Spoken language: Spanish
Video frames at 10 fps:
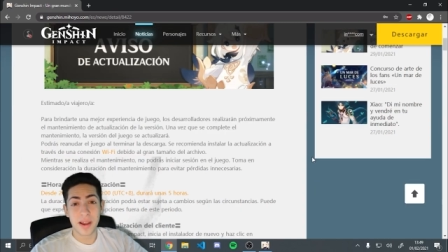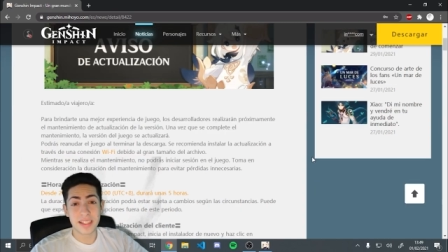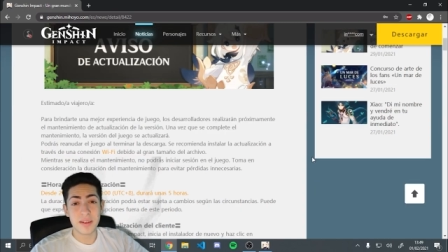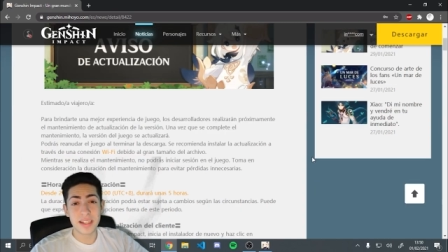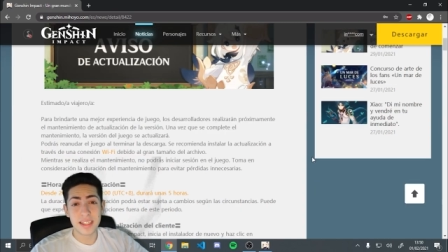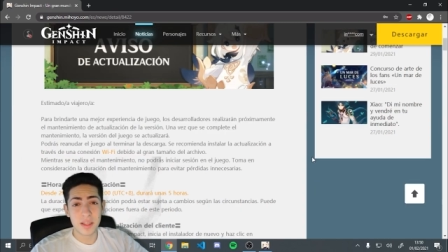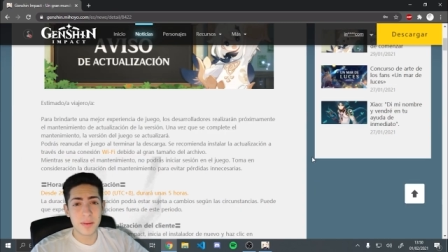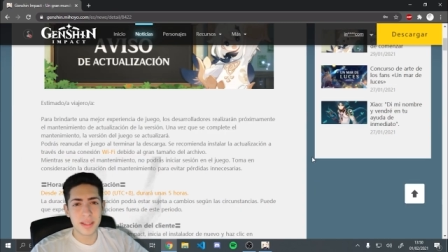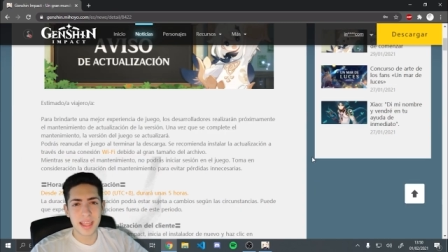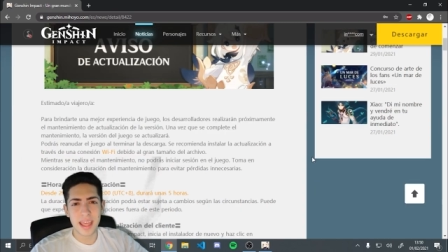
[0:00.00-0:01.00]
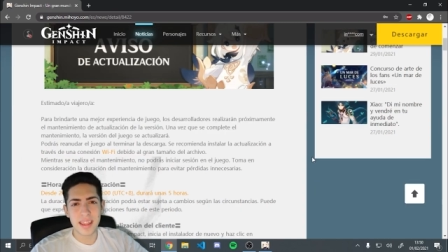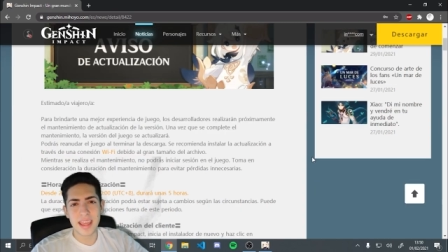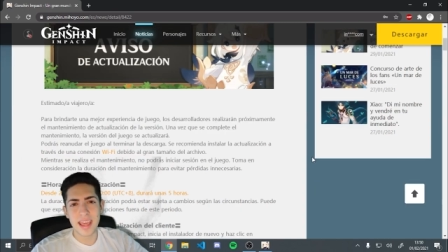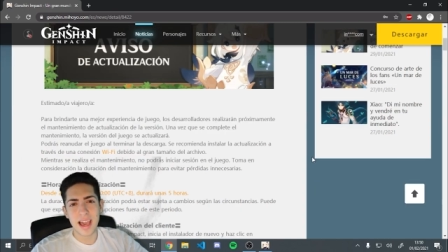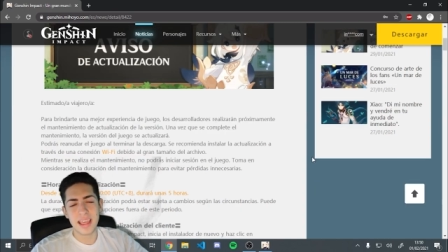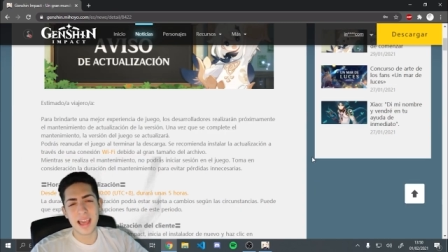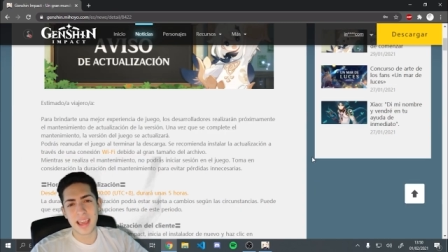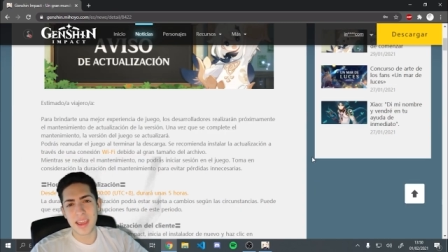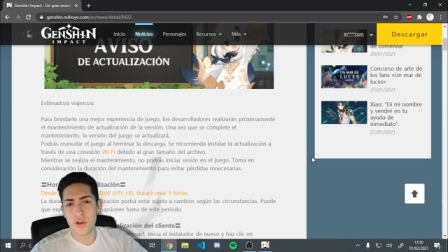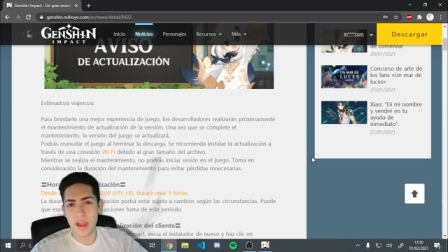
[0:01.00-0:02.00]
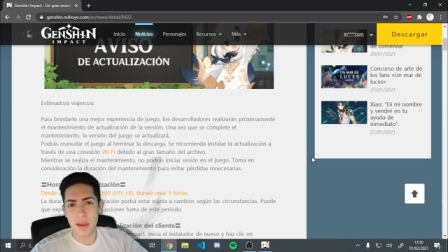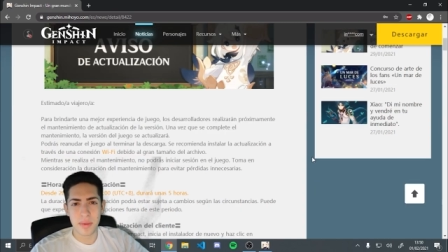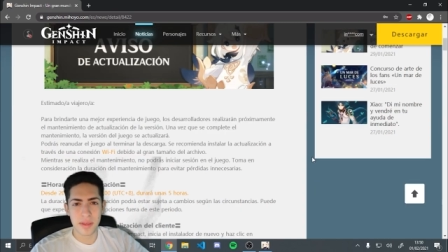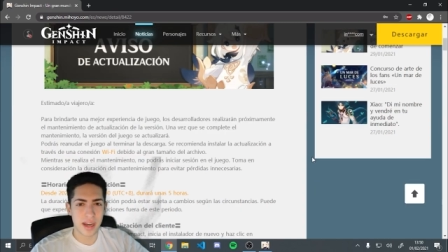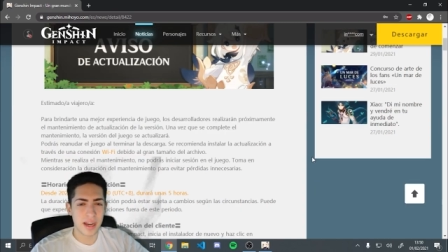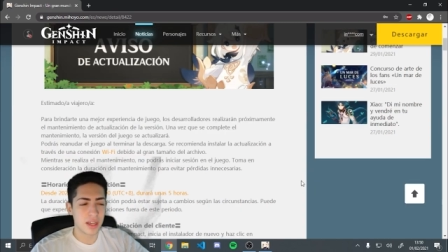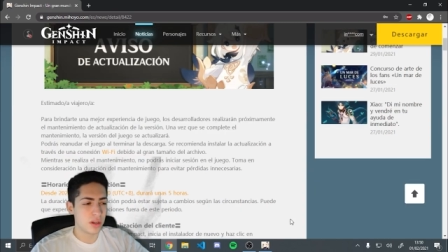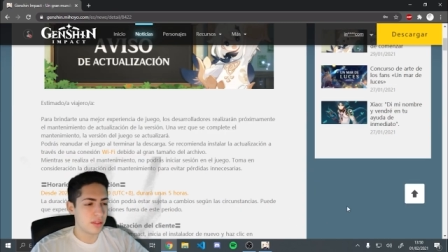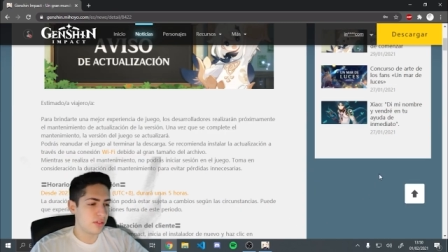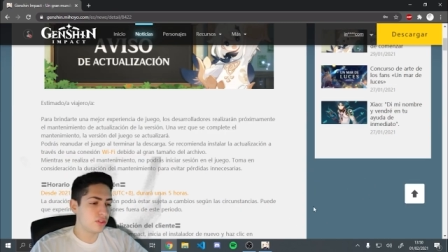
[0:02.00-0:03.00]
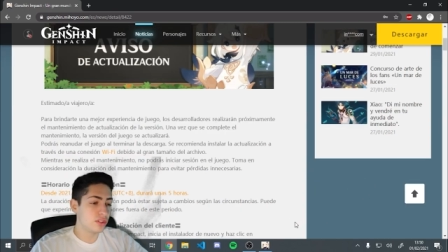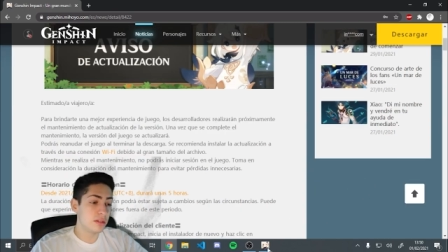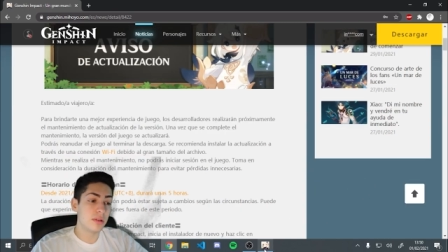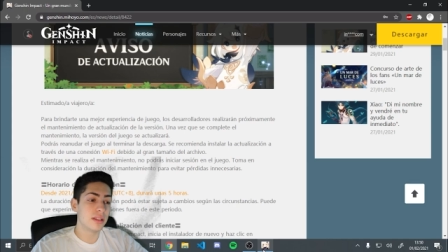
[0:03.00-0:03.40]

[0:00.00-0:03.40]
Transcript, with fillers: saber exactamente qué día y a qué hora empezará la actualización, simplemente